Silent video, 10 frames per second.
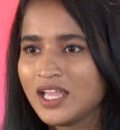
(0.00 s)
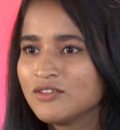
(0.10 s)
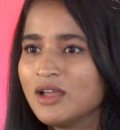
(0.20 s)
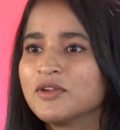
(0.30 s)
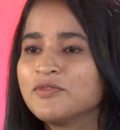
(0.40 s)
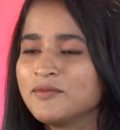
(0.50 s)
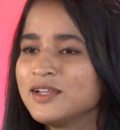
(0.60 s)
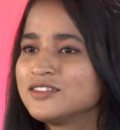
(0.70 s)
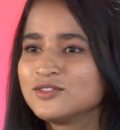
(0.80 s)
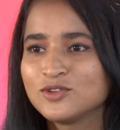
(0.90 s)
কারণ আমার
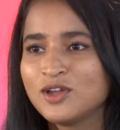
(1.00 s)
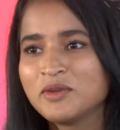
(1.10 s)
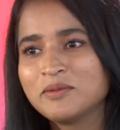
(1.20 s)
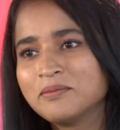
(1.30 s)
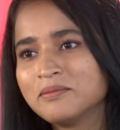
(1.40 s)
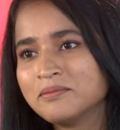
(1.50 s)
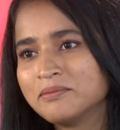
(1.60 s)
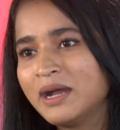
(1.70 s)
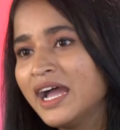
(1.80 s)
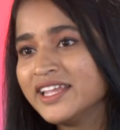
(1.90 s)
ফ্যামিলিতে তো আমার
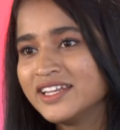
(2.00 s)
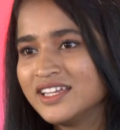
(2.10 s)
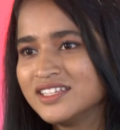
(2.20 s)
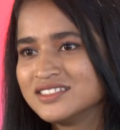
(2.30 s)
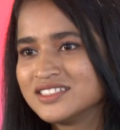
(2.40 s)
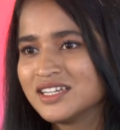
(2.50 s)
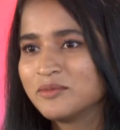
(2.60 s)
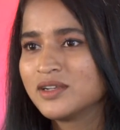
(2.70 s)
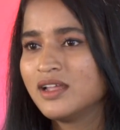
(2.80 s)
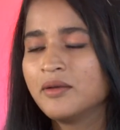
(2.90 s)
ভাই নাই যে
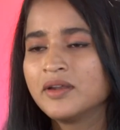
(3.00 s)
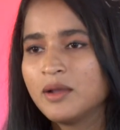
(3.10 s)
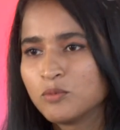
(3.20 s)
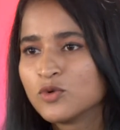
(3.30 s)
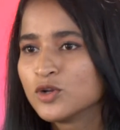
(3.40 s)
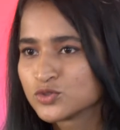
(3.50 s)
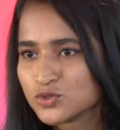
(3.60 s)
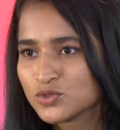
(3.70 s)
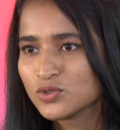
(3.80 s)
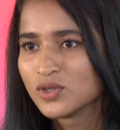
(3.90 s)
আমার আমার আব্বু
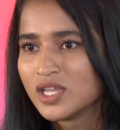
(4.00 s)
অসুস্থ